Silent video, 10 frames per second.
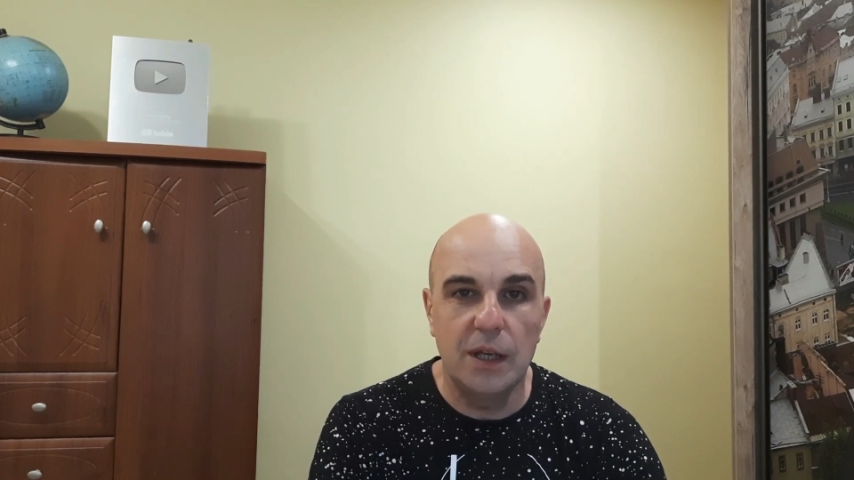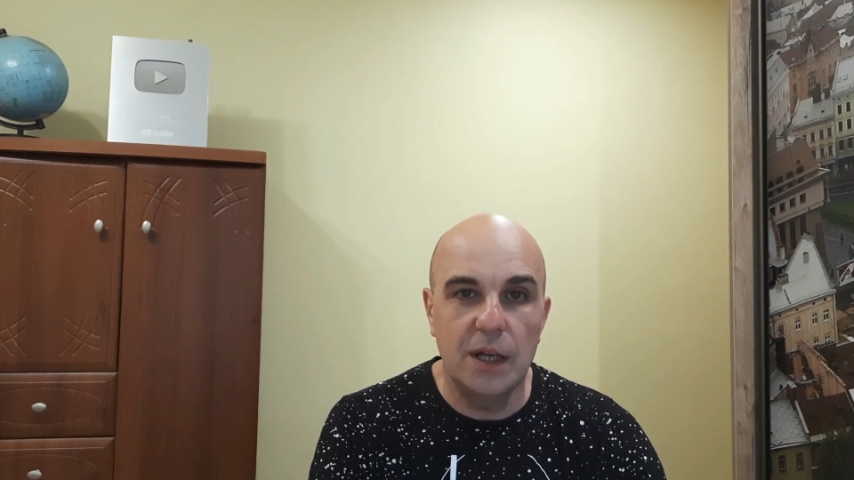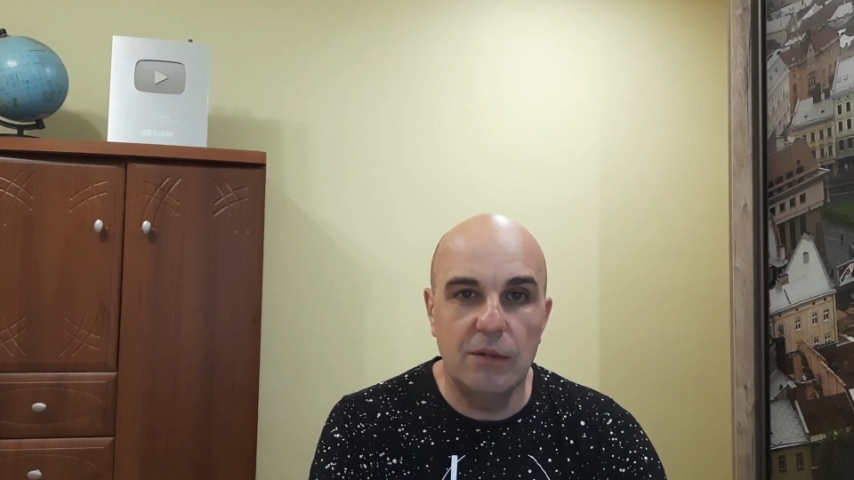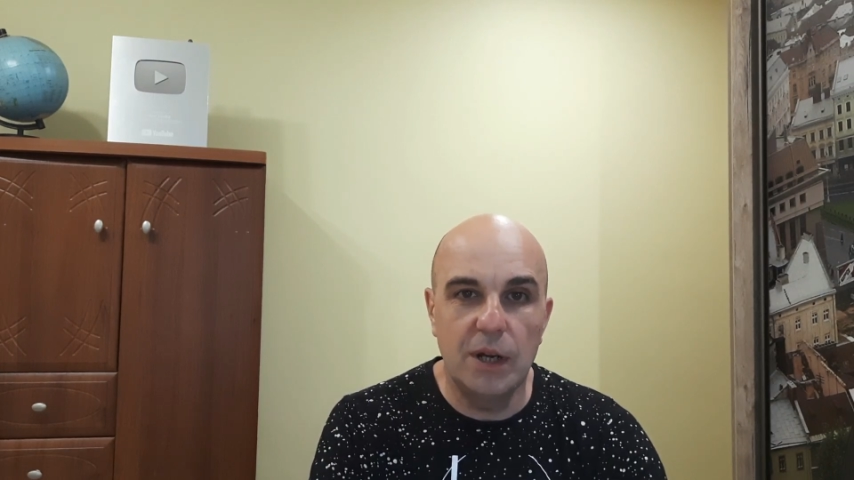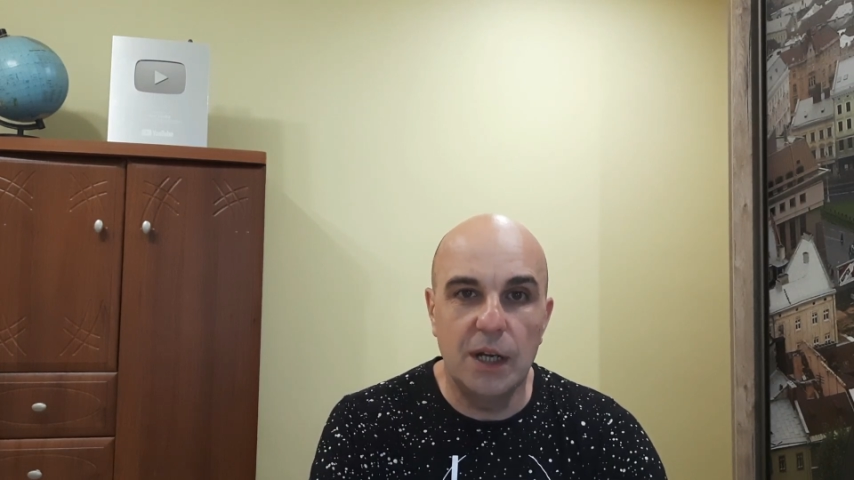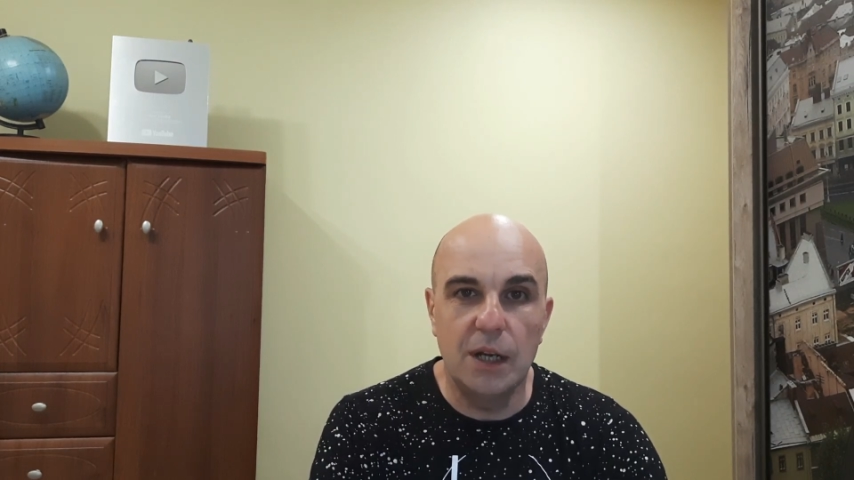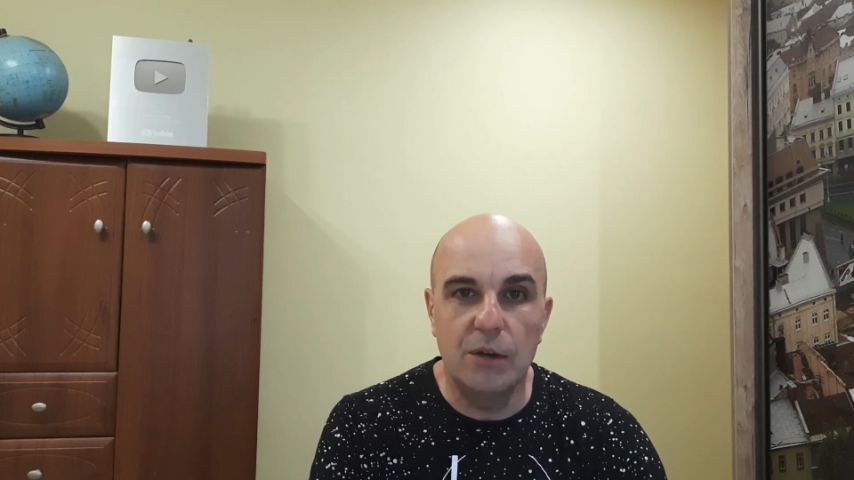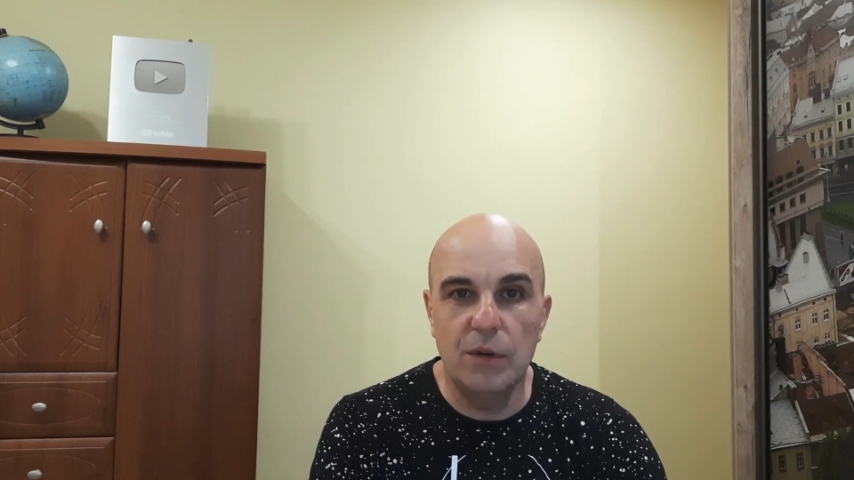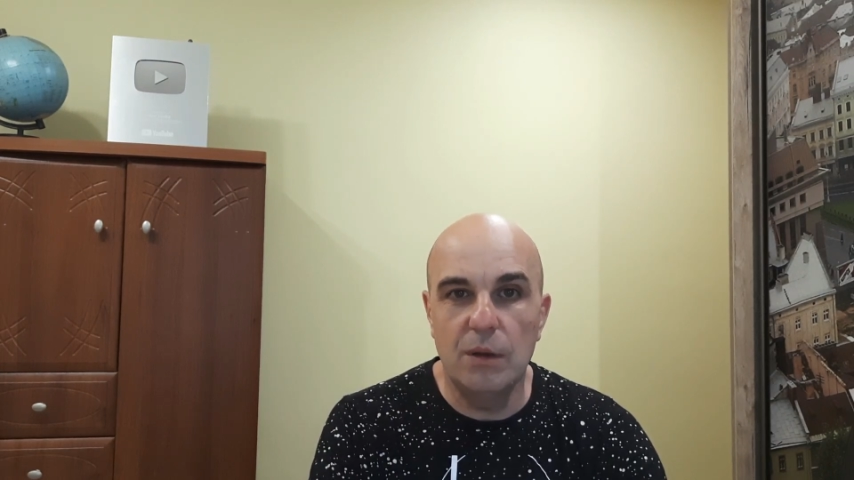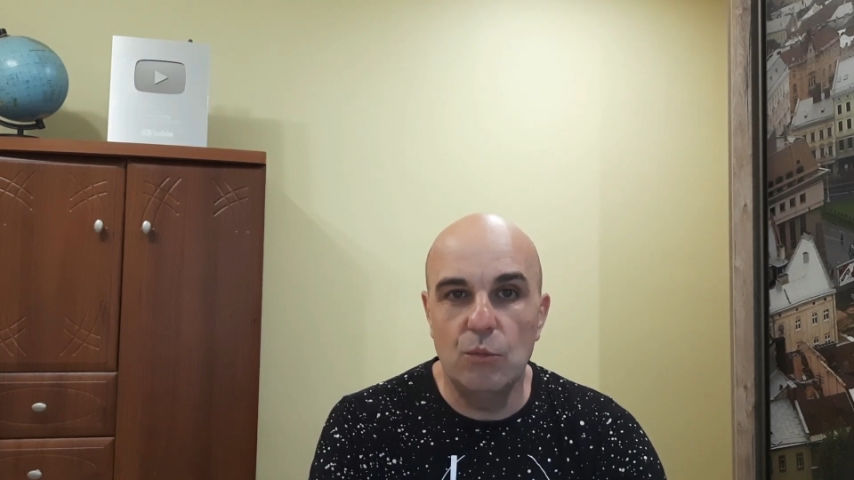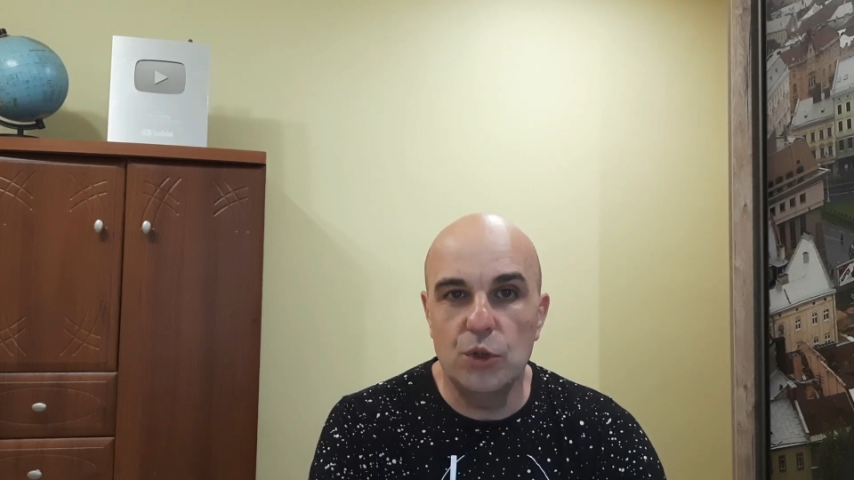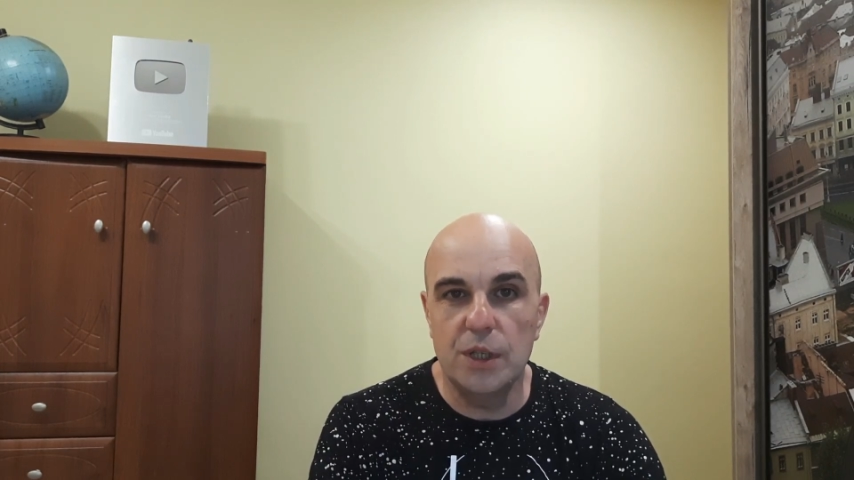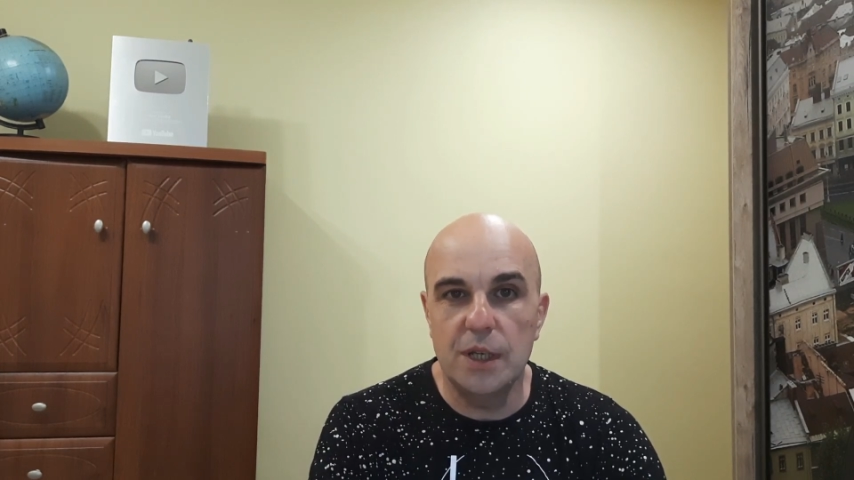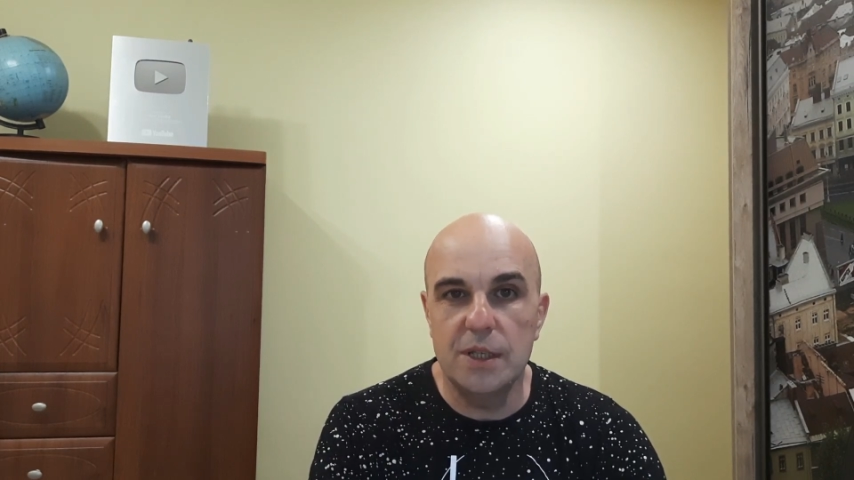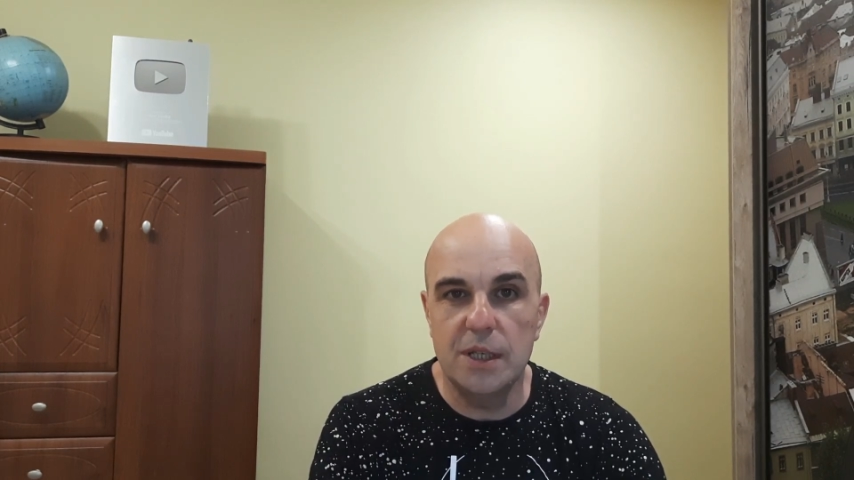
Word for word: И говорили, вы можете